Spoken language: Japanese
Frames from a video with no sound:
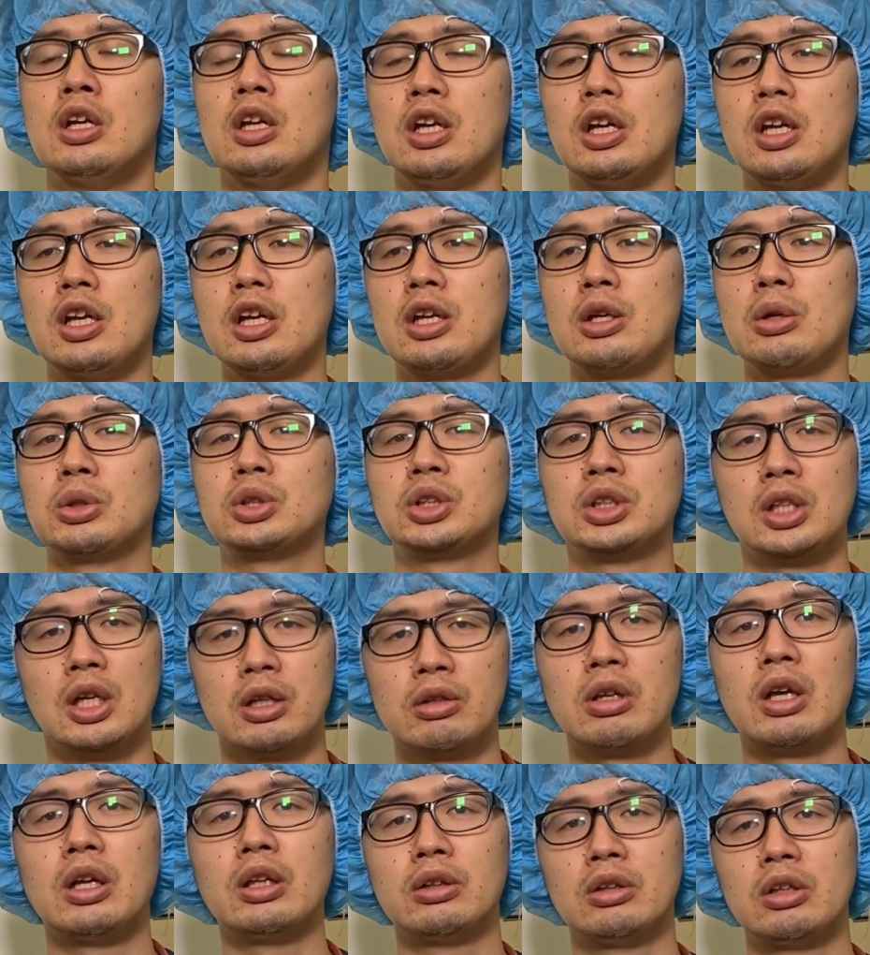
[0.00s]
えー、吉田
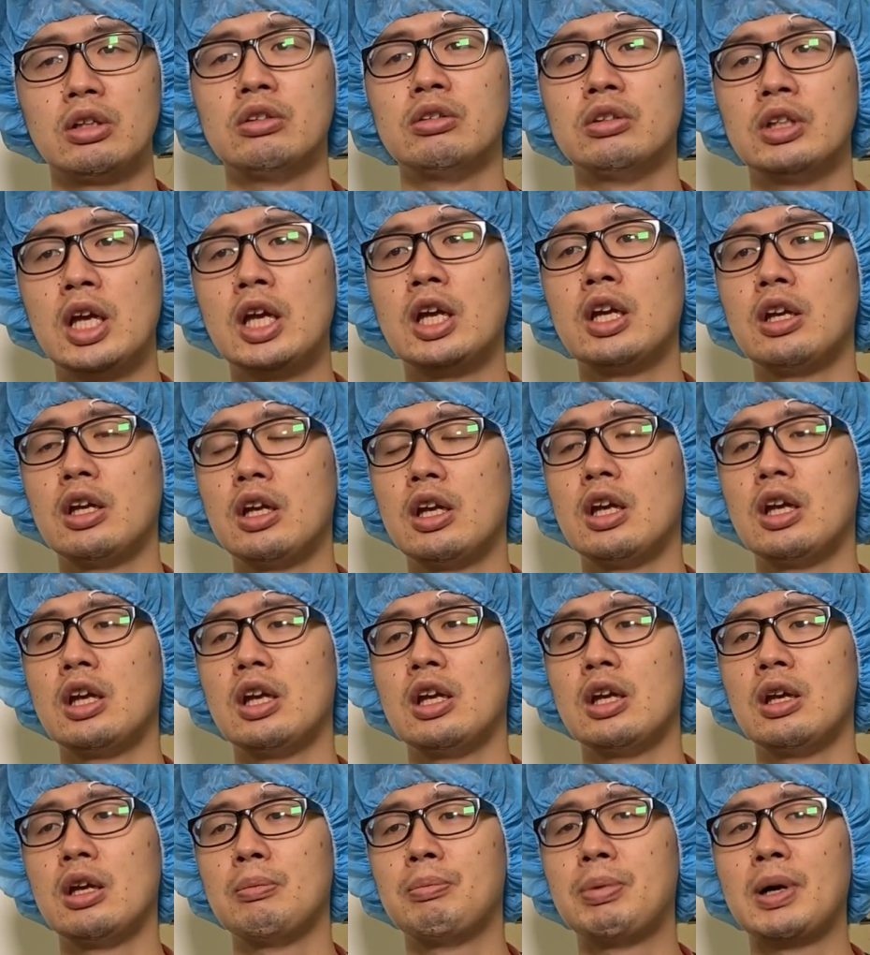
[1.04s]
さんっていうね、
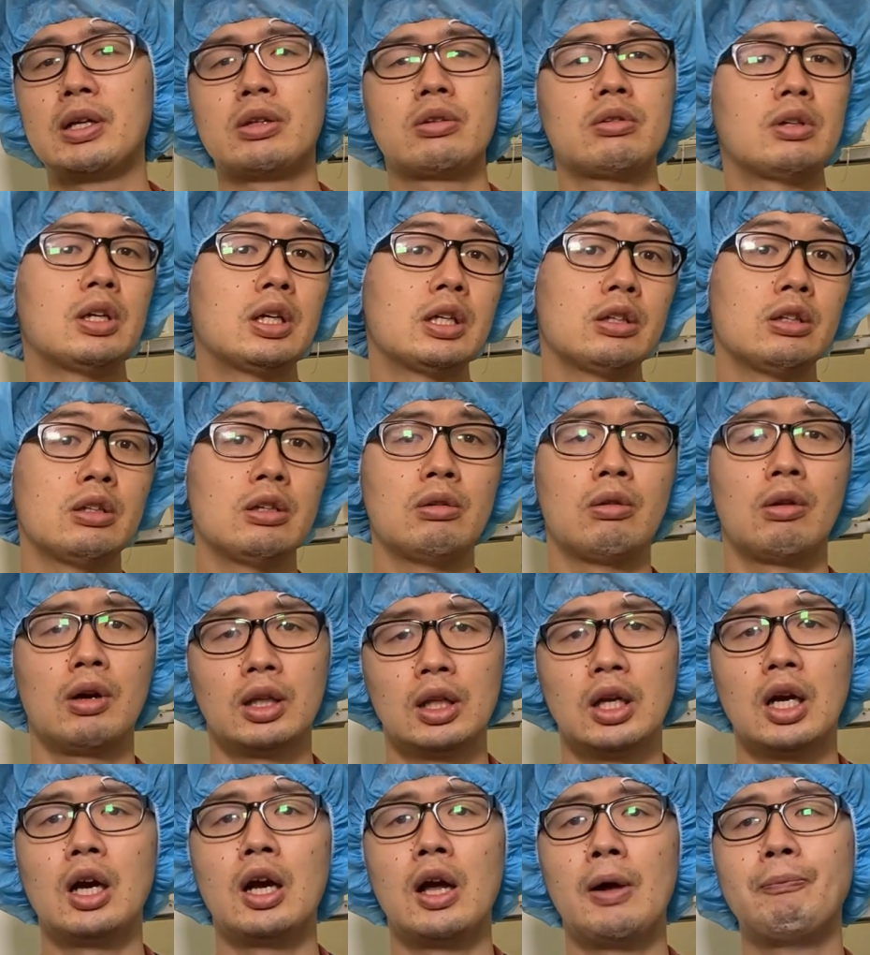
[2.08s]
えパーソナリティの
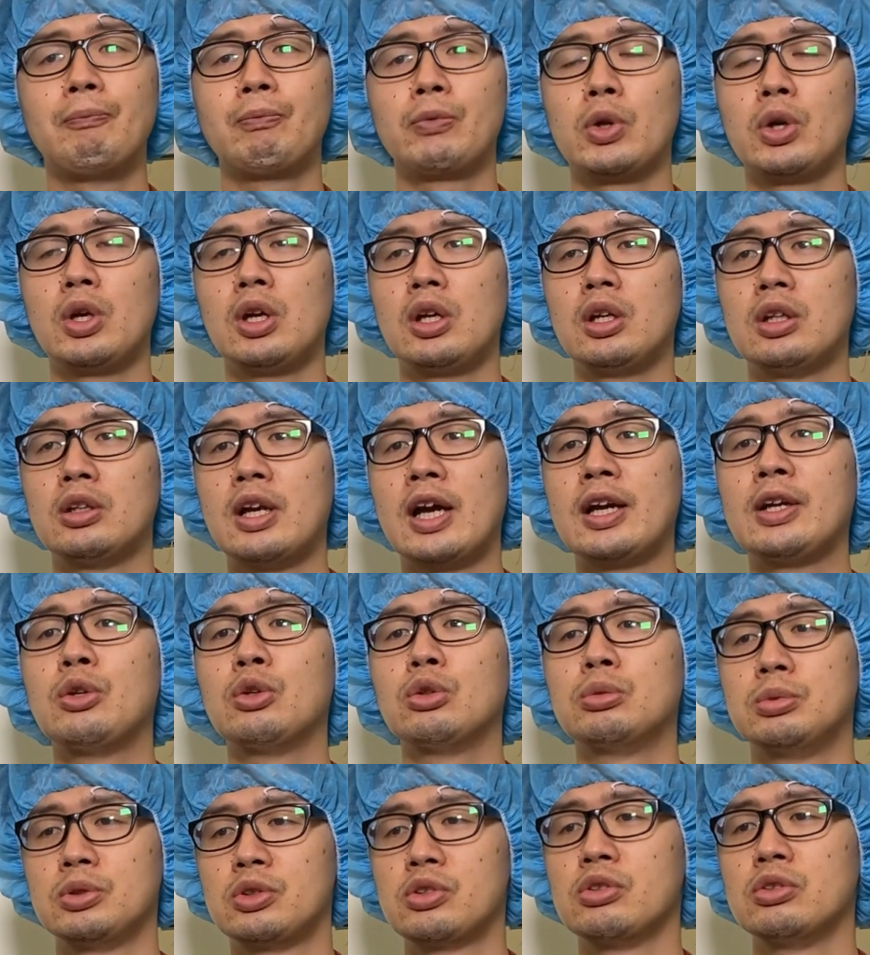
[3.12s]
方が、え大
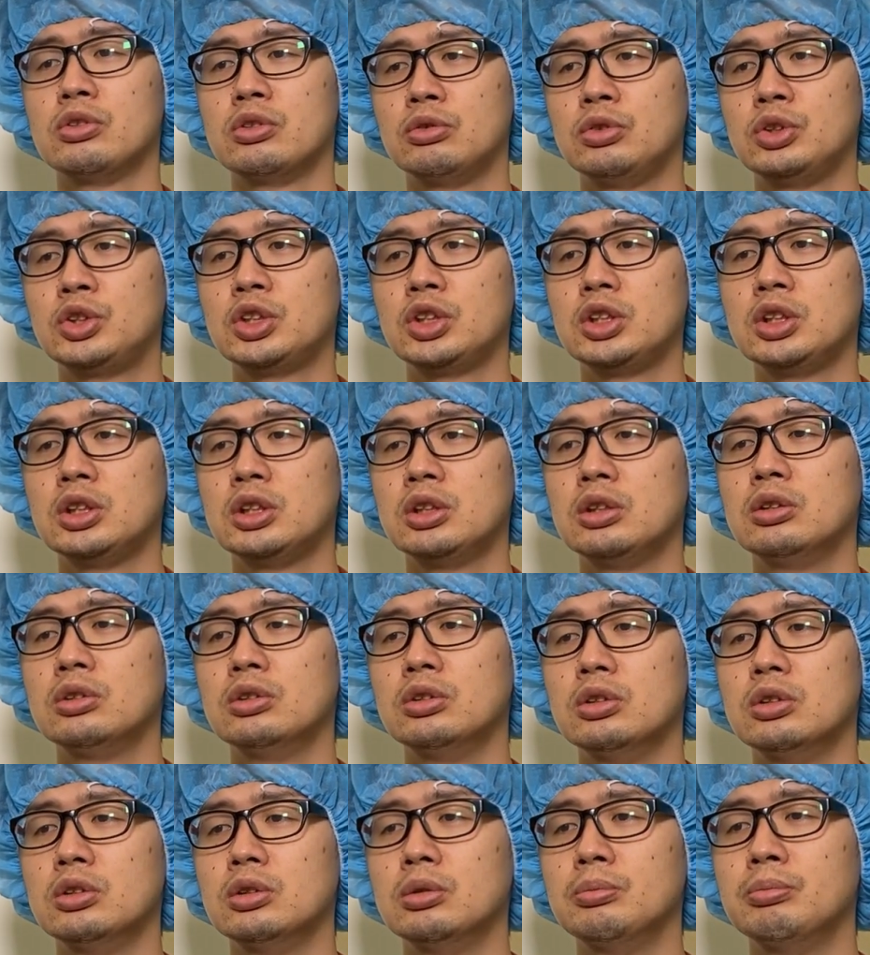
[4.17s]
動物牛
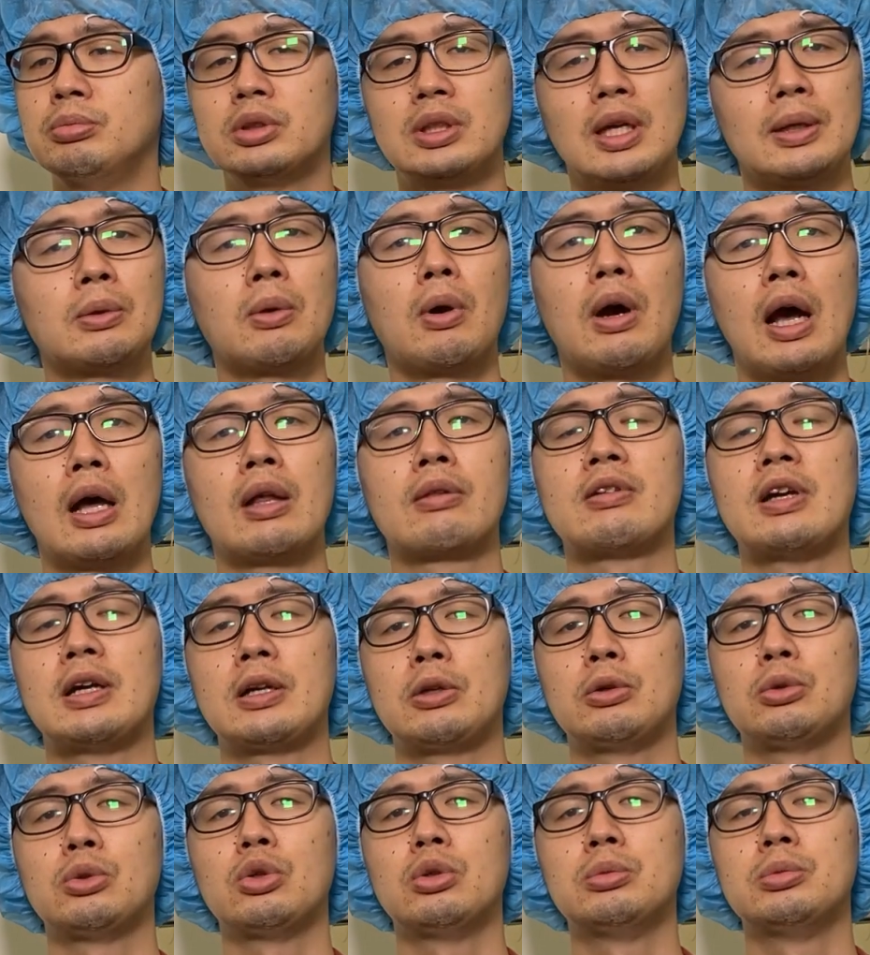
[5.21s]
豚とか産
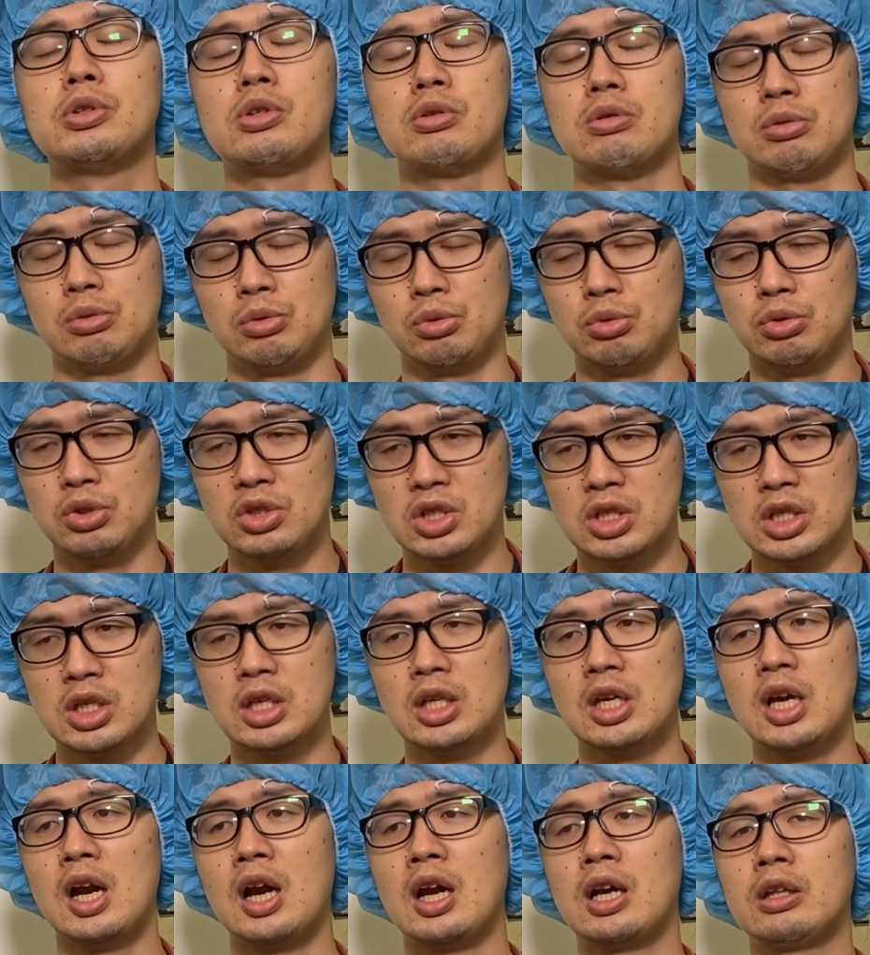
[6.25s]
業動物の獣医師
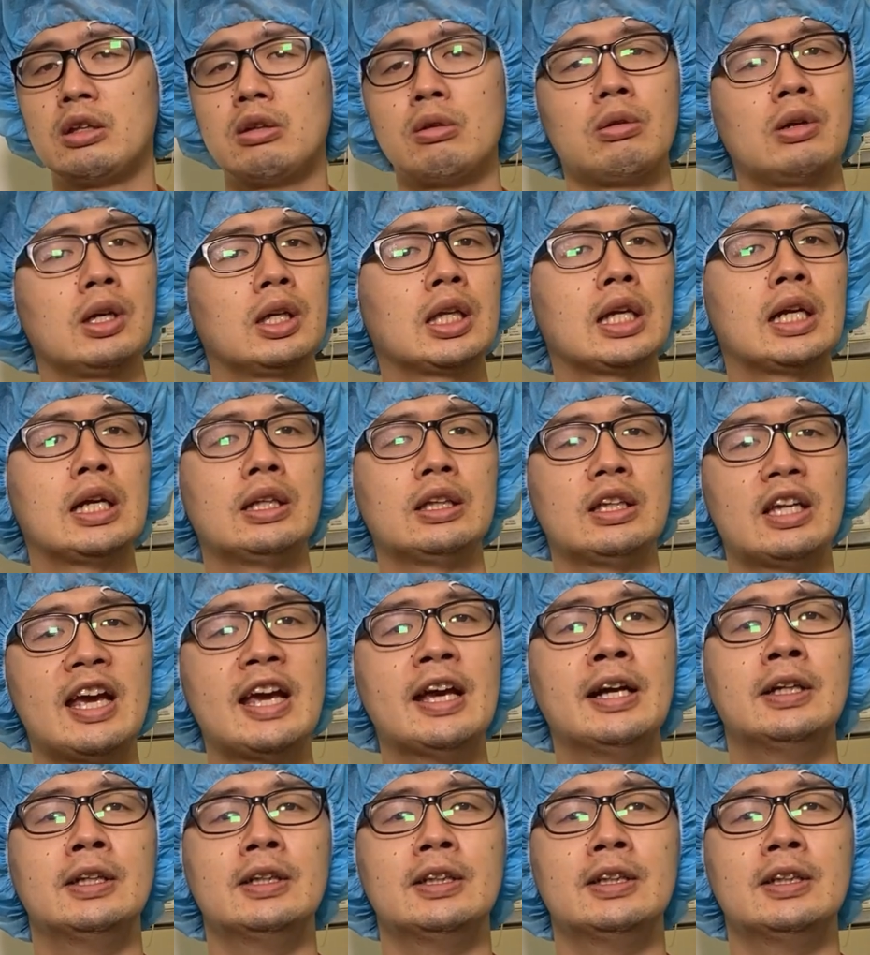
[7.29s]
やられてる方なんで、